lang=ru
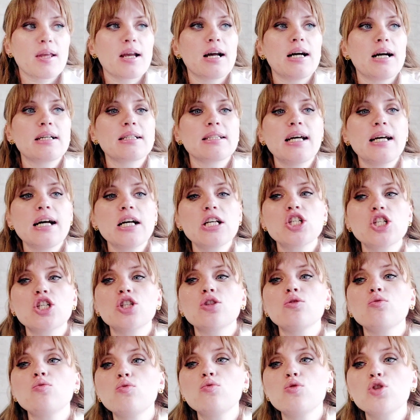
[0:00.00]
когда же
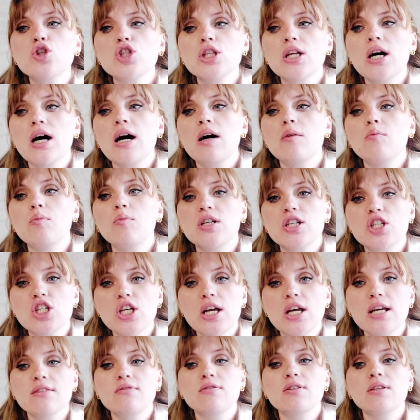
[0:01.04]
нужно
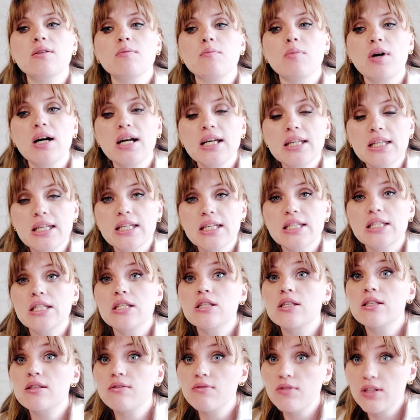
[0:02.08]
обращать внимание
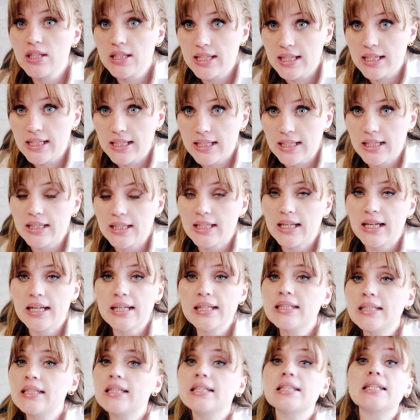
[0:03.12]
действительно на
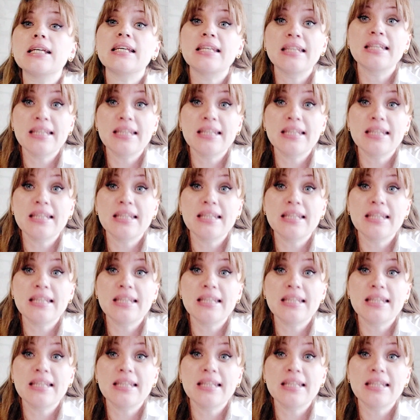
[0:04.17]
этот